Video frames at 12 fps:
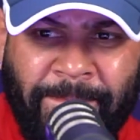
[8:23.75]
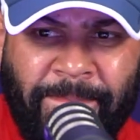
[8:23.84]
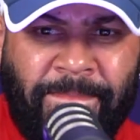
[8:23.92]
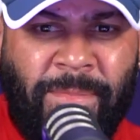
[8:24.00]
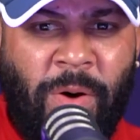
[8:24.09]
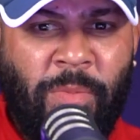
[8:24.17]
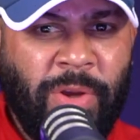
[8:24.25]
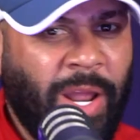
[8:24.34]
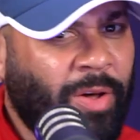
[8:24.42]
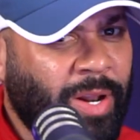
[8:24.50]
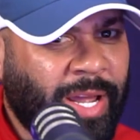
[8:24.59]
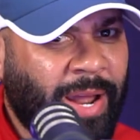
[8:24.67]
No, pues ya
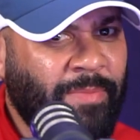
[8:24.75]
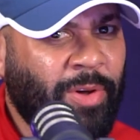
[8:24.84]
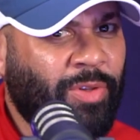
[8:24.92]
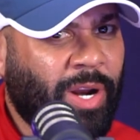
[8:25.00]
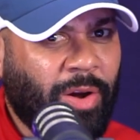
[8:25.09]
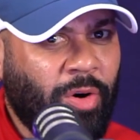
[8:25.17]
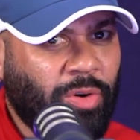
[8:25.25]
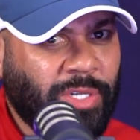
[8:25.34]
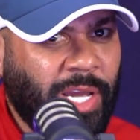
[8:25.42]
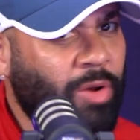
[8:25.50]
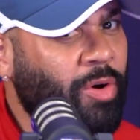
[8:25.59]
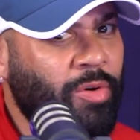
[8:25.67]
lo del Grammy es otra cosa.
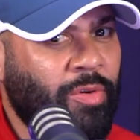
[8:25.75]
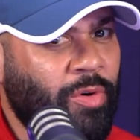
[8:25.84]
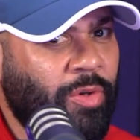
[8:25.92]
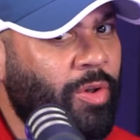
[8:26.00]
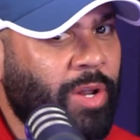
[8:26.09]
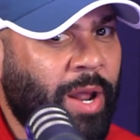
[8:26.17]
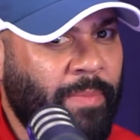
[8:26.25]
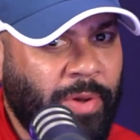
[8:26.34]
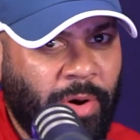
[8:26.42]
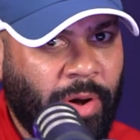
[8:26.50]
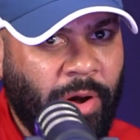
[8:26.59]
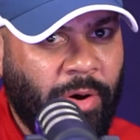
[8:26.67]
Ya lo con lo del Grammy. Pero es un